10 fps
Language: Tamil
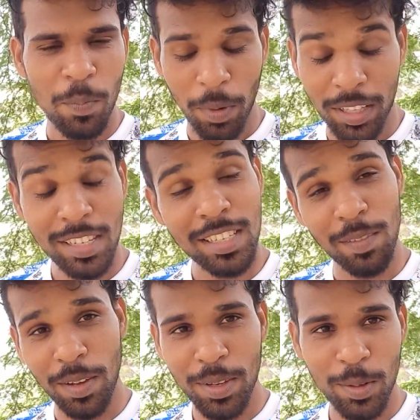மதுரை
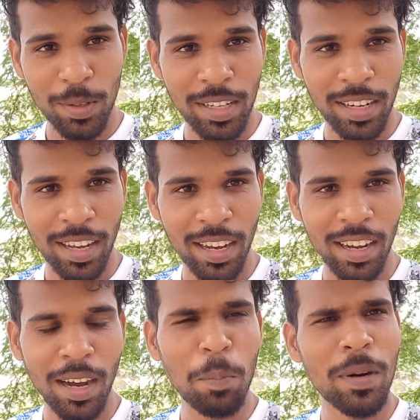செல்வாவே கூட இருக்கான்
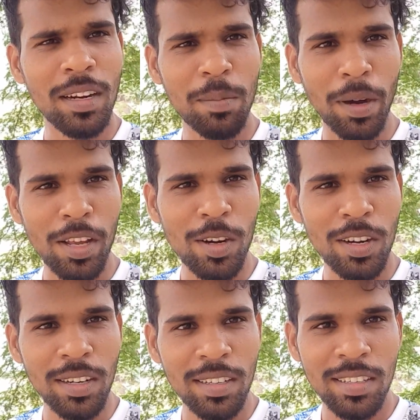அப்புறம் என்ன
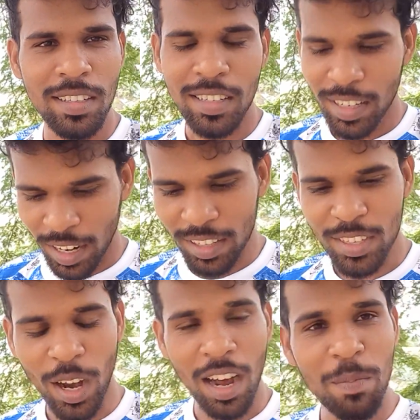பயம்
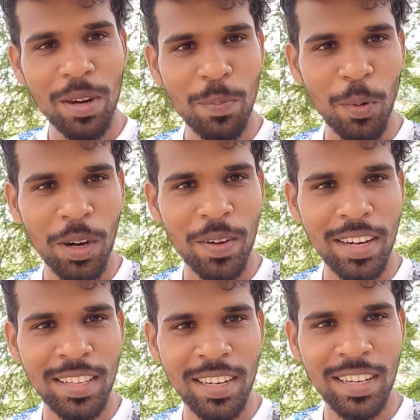எல்லாத்தையும் ஆன் பண்ணி போட
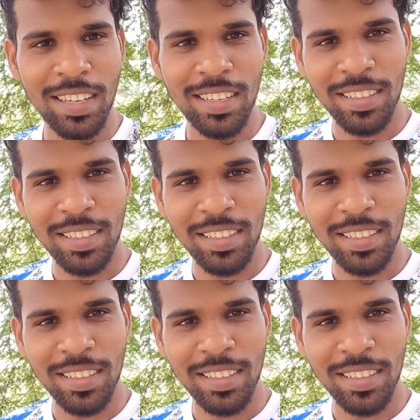வேண்டியதானே